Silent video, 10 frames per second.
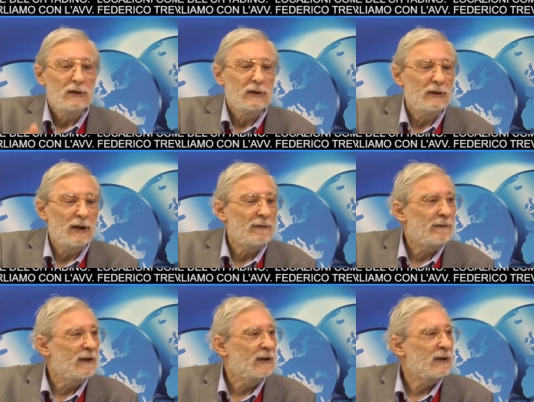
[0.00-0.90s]
eh,
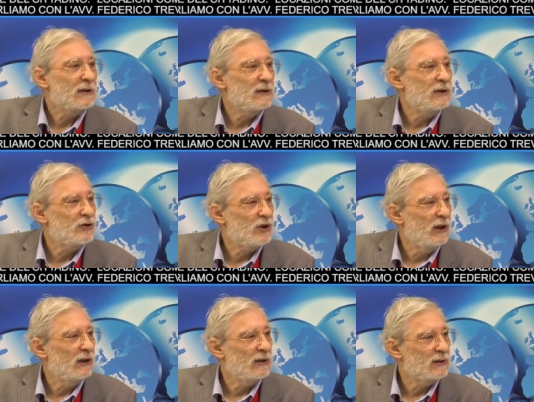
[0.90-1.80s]
affittarsi,
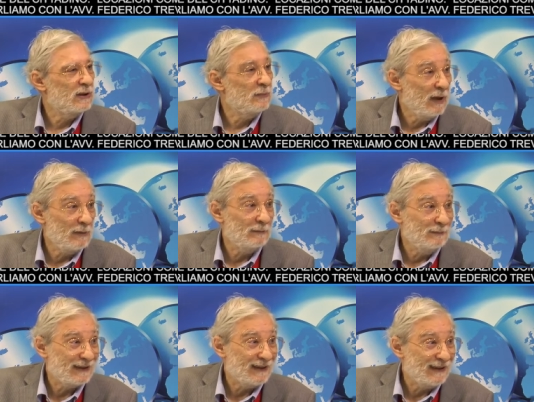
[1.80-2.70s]
cedersi, ma,
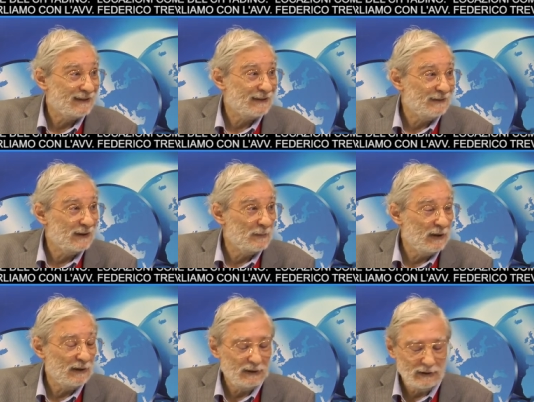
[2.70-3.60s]
ma tante
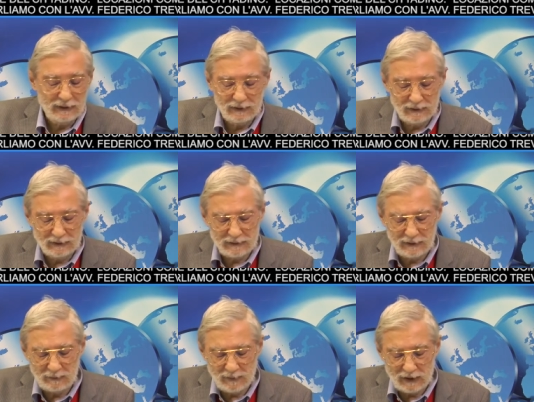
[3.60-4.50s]
veramente, e, e si
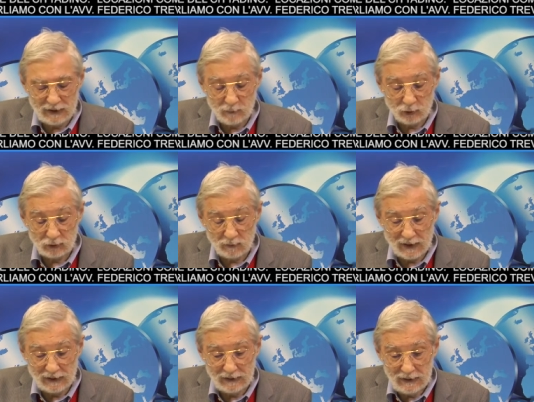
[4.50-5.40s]
rimane molto
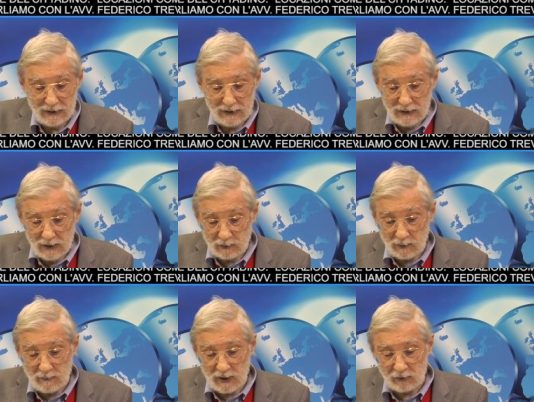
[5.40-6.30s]
male. Il
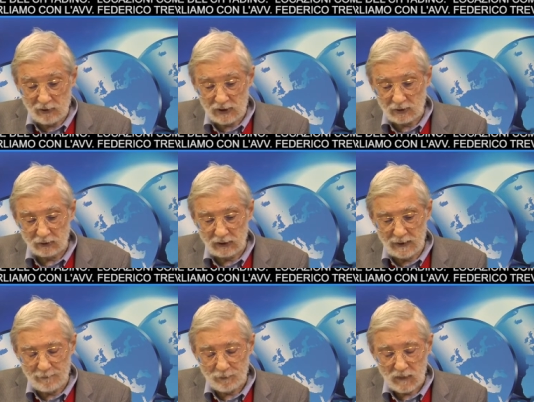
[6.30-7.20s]
problema è questo,
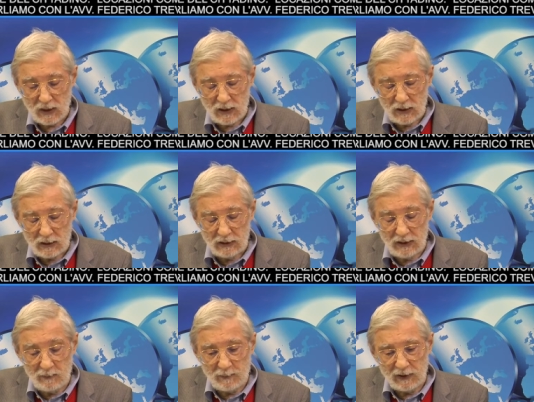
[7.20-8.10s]
che
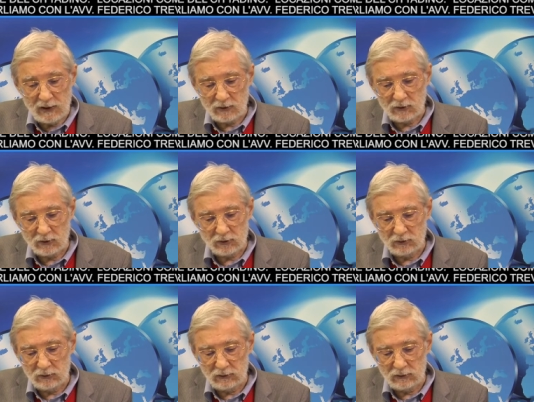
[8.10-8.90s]
nel periodo